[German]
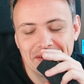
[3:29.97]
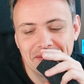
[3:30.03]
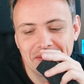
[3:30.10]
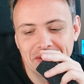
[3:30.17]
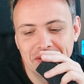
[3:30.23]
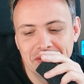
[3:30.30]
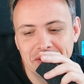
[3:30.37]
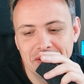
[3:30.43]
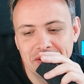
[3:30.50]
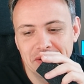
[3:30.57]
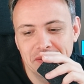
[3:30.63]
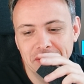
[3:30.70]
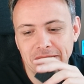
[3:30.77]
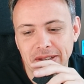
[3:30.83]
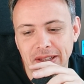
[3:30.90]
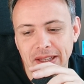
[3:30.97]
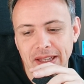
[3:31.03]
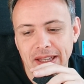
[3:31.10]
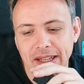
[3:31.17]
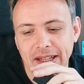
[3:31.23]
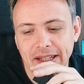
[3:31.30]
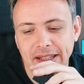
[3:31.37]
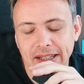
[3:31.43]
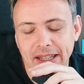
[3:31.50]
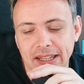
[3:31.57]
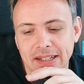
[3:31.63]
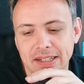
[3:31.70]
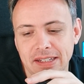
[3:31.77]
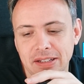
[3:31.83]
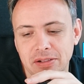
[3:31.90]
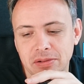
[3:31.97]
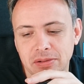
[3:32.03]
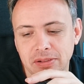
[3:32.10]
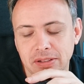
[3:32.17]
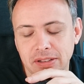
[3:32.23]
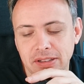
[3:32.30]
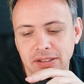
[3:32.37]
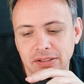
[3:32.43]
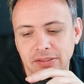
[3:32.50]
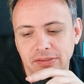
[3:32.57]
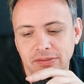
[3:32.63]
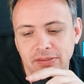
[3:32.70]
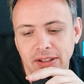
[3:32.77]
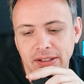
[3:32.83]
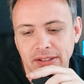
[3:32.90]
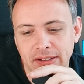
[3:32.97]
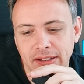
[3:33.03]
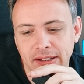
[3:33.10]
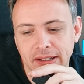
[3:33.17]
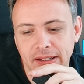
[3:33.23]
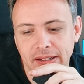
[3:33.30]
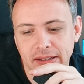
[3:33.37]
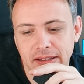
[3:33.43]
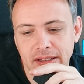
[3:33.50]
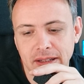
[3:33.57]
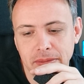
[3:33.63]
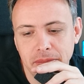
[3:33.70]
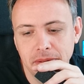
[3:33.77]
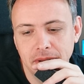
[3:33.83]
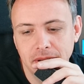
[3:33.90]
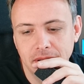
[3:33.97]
Mal kurz hier aus Handy gucken in die Wetter-App.